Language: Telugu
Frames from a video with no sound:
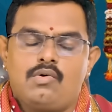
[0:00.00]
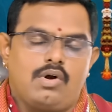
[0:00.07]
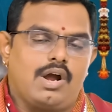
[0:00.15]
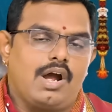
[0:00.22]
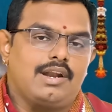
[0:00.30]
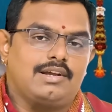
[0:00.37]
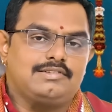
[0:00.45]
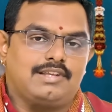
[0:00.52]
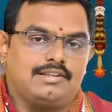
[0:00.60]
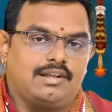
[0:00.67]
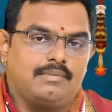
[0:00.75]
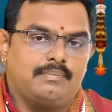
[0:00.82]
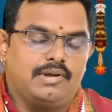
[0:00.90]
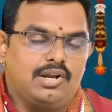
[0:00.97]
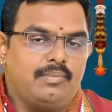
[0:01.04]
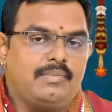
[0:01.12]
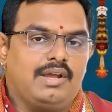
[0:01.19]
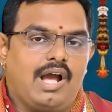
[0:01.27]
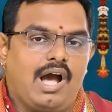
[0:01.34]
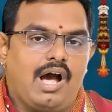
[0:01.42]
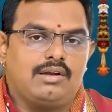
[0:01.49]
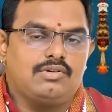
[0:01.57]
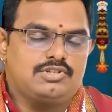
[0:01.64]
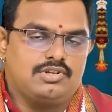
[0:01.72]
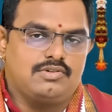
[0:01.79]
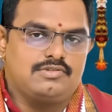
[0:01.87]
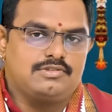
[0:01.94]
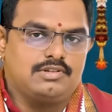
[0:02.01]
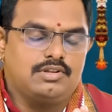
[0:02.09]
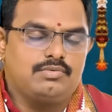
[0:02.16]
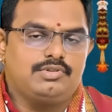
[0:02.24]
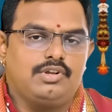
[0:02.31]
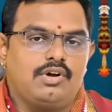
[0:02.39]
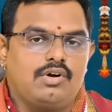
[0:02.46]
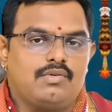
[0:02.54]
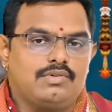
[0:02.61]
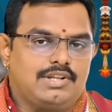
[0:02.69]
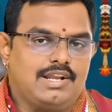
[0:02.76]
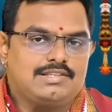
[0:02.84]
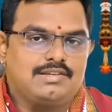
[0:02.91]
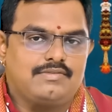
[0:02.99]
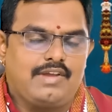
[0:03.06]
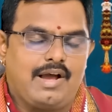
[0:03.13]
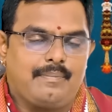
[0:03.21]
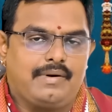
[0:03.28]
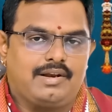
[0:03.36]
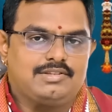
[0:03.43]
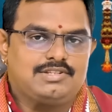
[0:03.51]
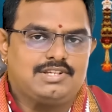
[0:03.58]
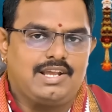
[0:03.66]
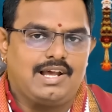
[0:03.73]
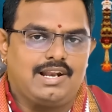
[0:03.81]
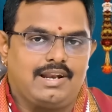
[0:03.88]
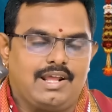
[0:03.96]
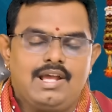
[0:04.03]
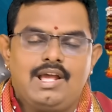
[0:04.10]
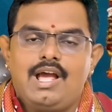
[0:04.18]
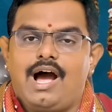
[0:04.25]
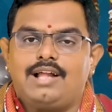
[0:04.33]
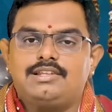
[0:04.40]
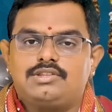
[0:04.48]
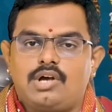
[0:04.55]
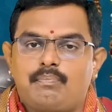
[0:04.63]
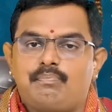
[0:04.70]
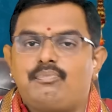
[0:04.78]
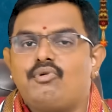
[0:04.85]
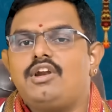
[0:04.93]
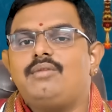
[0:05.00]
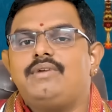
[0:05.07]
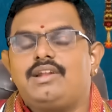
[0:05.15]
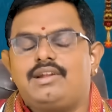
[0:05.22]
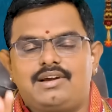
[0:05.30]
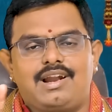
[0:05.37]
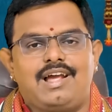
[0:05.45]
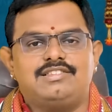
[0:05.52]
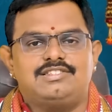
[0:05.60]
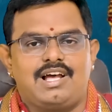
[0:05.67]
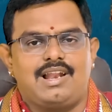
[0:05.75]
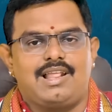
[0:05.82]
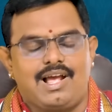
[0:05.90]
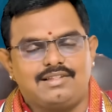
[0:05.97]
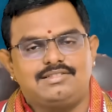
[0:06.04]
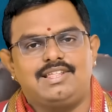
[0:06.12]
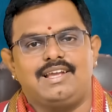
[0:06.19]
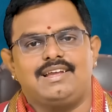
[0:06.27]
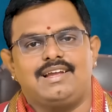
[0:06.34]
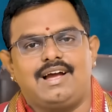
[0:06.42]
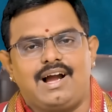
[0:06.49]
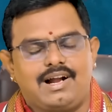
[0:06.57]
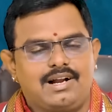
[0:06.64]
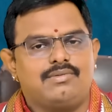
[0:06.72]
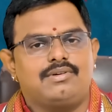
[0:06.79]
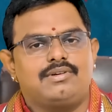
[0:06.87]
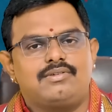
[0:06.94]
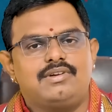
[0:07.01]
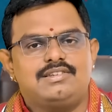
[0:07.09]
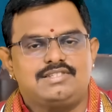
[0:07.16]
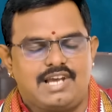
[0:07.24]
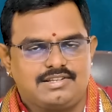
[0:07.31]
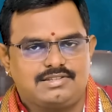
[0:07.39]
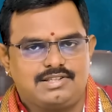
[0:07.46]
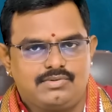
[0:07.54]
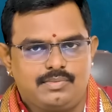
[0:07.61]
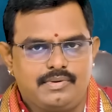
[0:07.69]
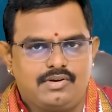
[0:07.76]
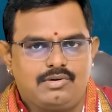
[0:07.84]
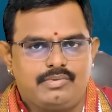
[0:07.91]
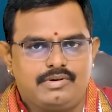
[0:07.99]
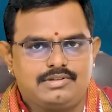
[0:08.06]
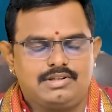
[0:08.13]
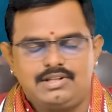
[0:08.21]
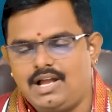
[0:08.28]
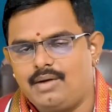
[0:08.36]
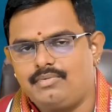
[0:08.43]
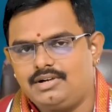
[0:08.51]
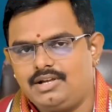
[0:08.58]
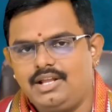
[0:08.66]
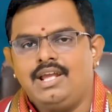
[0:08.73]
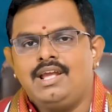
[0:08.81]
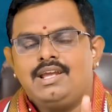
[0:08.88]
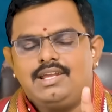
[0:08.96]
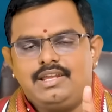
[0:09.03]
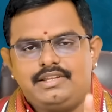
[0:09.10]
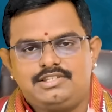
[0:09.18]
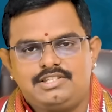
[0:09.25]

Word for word: ఒకనొక సందర్భంలో మీకు ఆలోచన వస్తుంది ఉద్యోగం వదిలేసి వ్యాపారం చేయాలని అది తప్పు అని మీరు గ్రహించాలి అంతే అక్కడ వరకు ఈ శాస్త్రం ఉపయోగపడుతుంది కాబట్టి ఈ